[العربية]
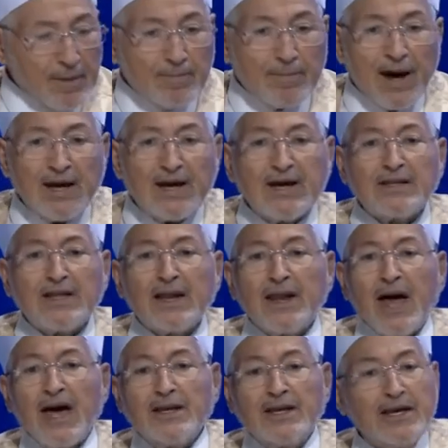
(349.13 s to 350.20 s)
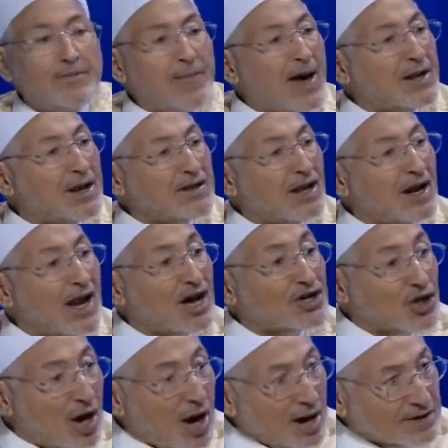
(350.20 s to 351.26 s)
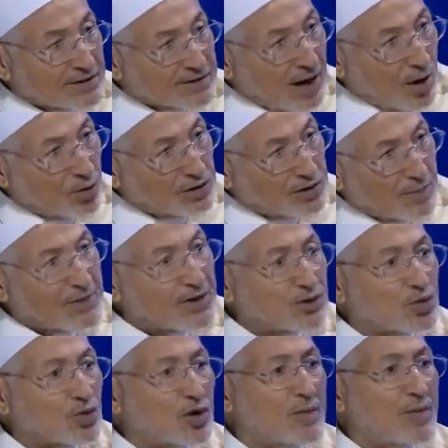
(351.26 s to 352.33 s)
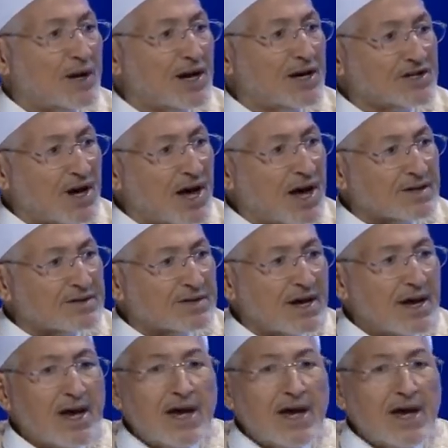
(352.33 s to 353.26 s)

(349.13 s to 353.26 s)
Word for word: بعيدا عن عبادة الأشخاص أو التمسك بالأشخاص